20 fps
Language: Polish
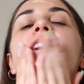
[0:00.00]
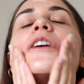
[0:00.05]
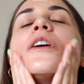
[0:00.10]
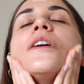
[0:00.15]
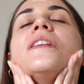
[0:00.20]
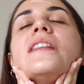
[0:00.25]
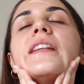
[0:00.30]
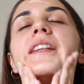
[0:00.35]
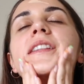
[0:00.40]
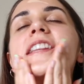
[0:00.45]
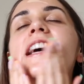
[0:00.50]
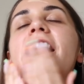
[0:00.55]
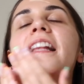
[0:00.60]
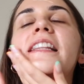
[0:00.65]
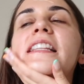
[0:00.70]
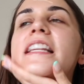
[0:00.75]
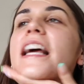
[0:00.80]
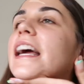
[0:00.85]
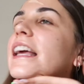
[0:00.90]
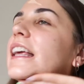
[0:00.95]

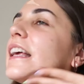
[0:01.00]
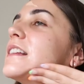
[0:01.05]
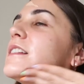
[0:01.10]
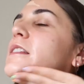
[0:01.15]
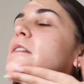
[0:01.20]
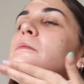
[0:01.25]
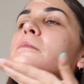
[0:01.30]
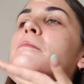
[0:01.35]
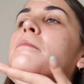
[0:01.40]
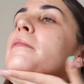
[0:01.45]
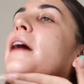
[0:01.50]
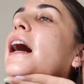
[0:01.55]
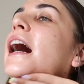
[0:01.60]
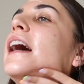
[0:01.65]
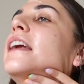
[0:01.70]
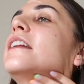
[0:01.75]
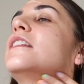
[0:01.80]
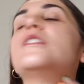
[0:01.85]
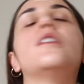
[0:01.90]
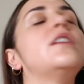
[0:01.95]
Konsystencja jest
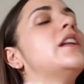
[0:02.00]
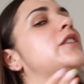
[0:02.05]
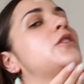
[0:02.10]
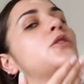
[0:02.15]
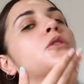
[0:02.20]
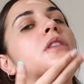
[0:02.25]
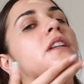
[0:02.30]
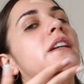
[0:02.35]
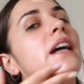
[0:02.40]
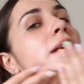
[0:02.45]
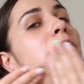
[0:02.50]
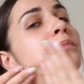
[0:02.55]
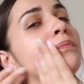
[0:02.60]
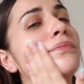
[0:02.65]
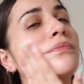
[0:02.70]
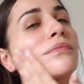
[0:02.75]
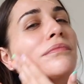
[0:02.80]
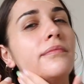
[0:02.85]
bardzo leciutka,